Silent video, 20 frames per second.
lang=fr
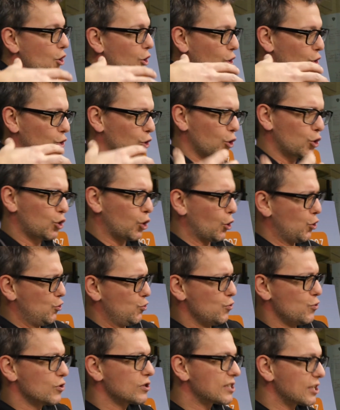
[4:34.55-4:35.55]
euh, de
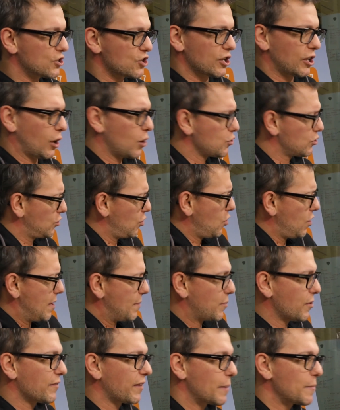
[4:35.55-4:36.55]
tonus, etc. On dit, oh, elle
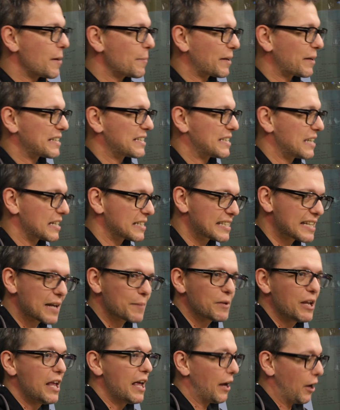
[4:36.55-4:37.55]
n'est pas vraiment
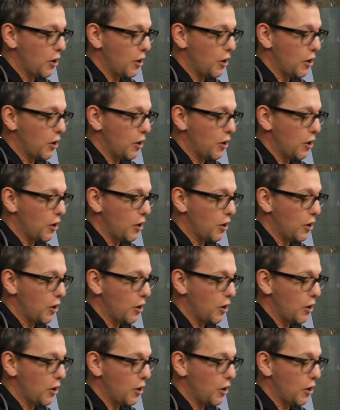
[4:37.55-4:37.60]
présidentiable.